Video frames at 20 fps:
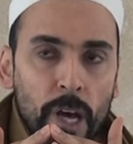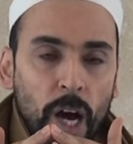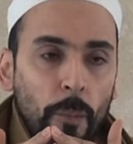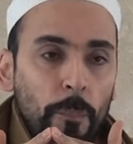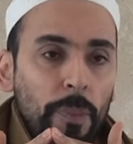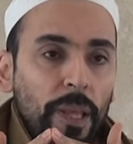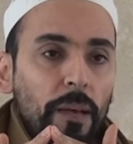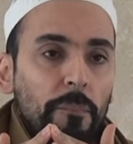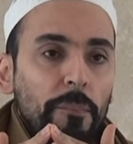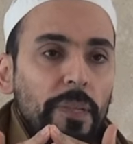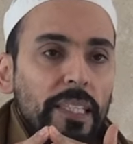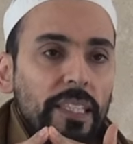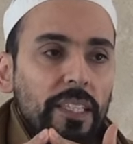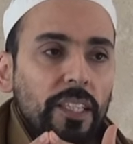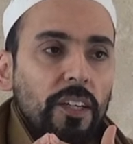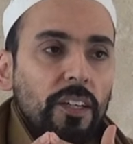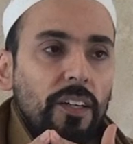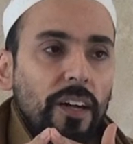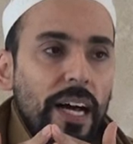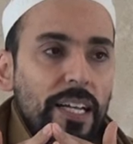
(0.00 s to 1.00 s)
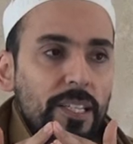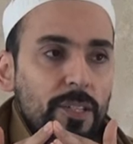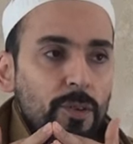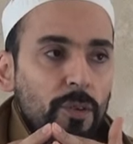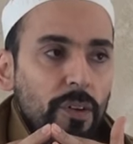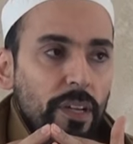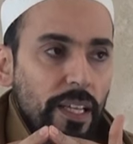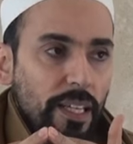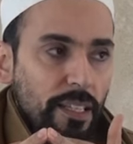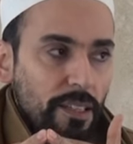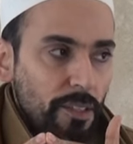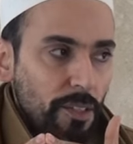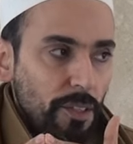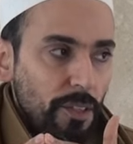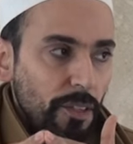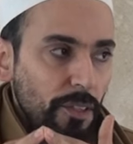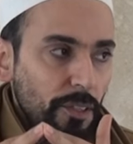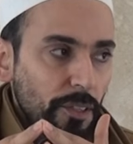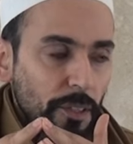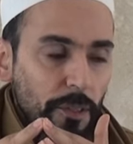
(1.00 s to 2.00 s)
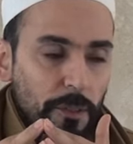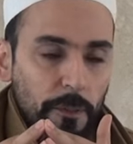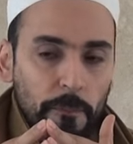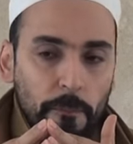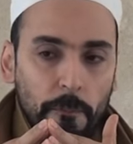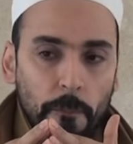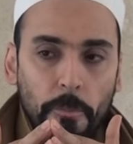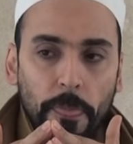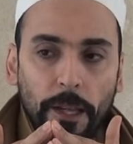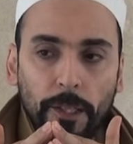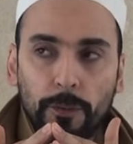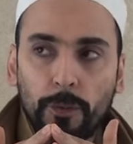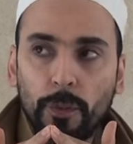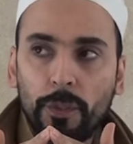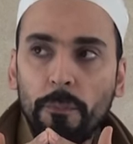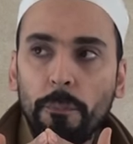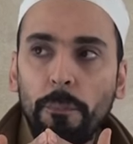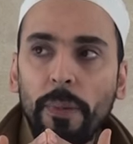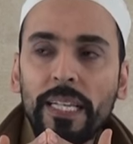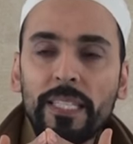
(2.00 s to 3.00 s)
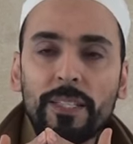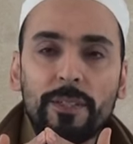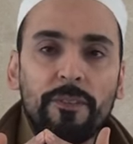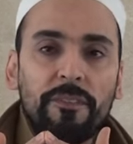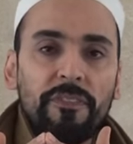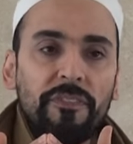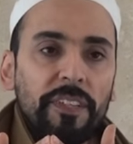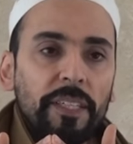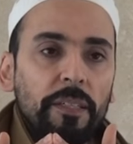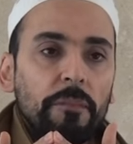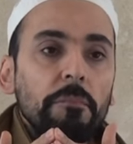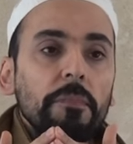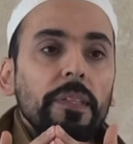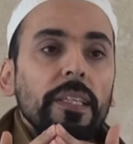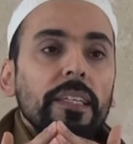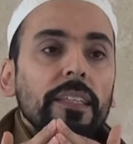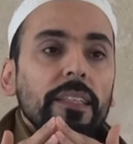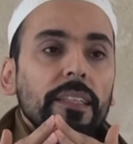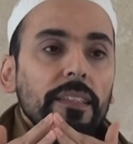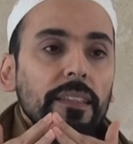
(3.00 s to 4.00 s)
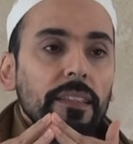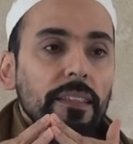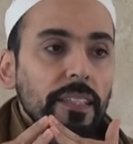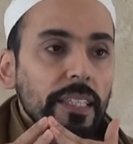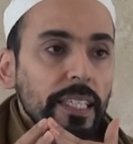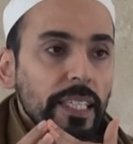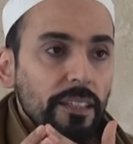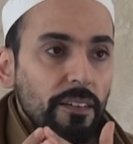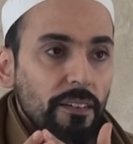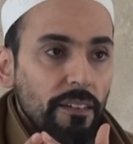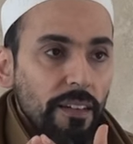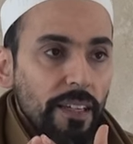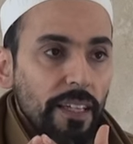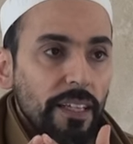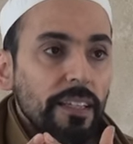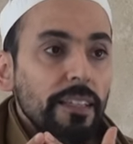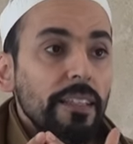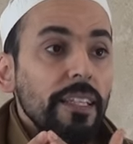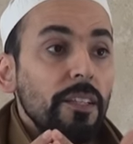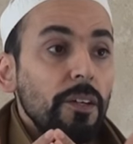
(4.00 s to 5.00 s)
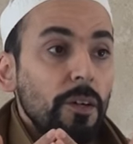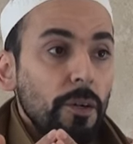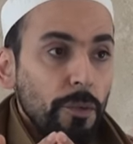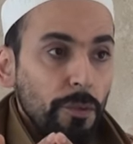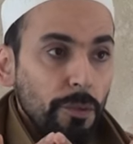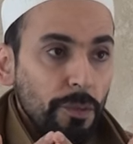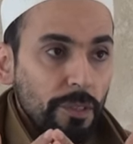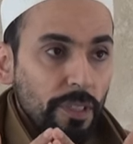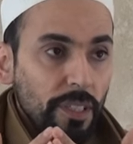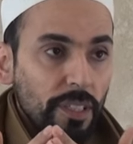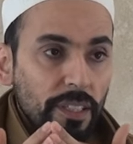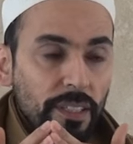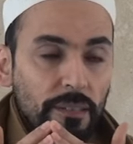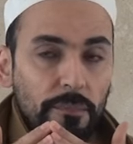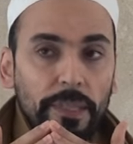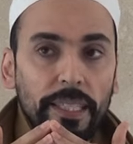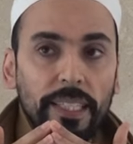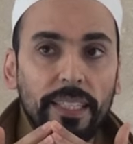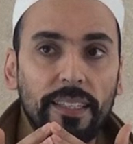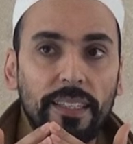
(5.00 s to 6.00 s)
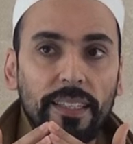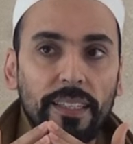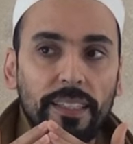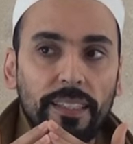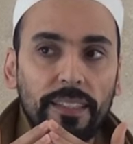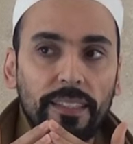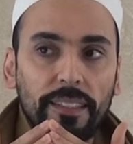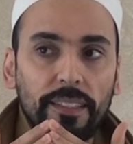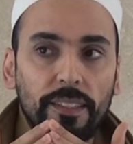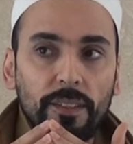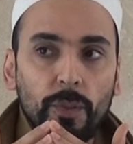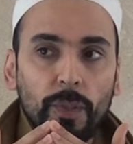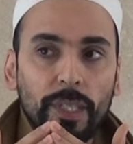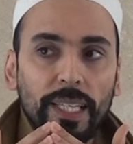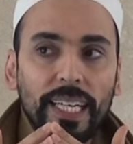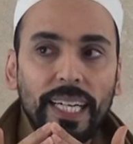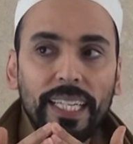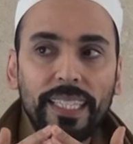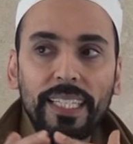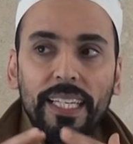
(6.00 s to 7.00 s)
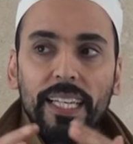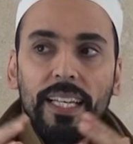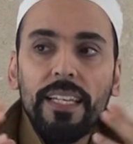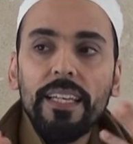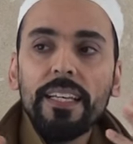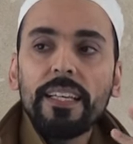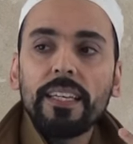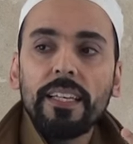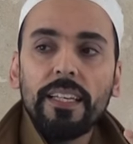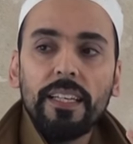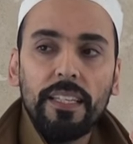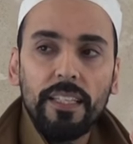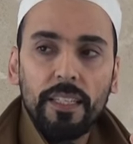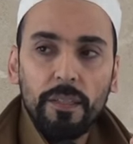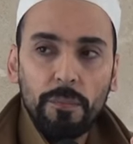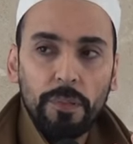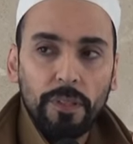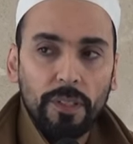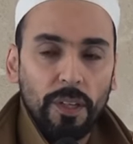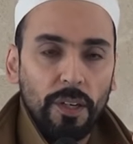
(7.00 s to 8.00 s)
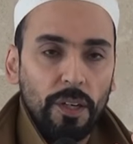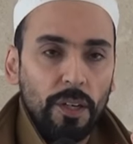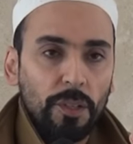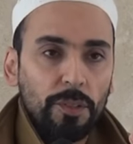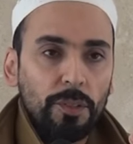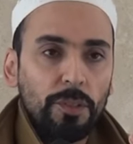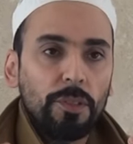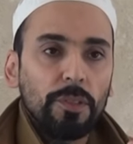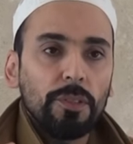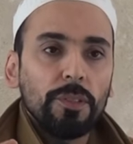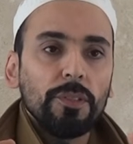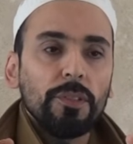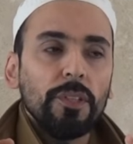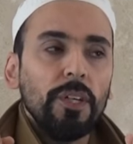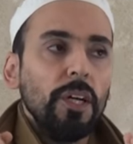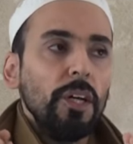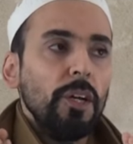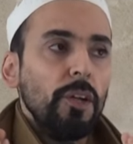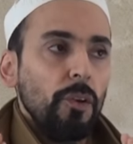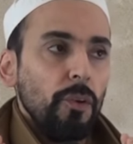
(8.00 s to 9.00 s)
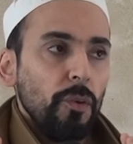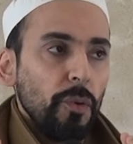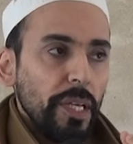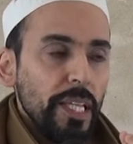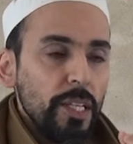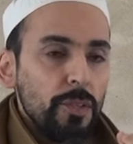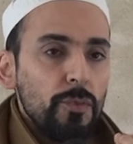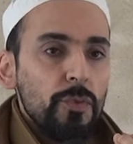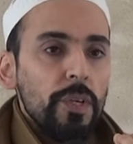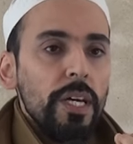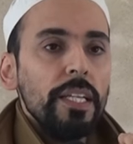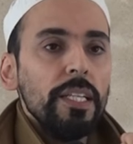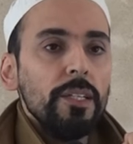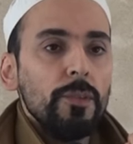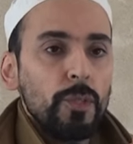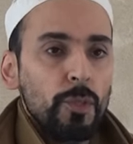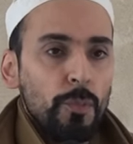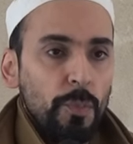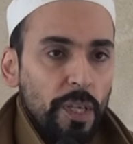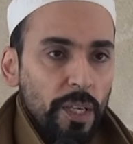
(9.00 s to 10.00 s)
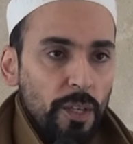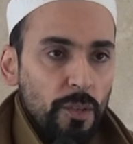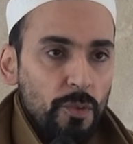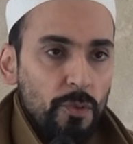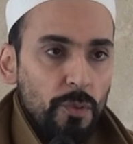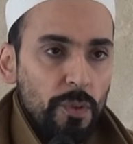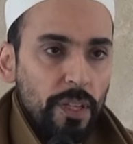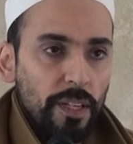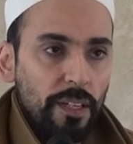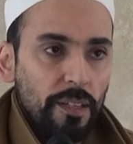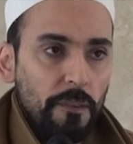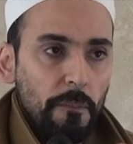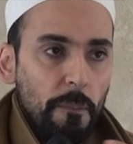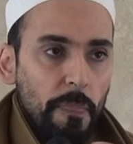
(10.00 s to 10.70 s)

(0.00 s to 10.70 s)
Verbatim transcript: En permettant à son lecteur de ne pas s'enfermer ni dans l'un ni dans l'autre, mais de garder l'équilibre entre le rituel et le spirituel,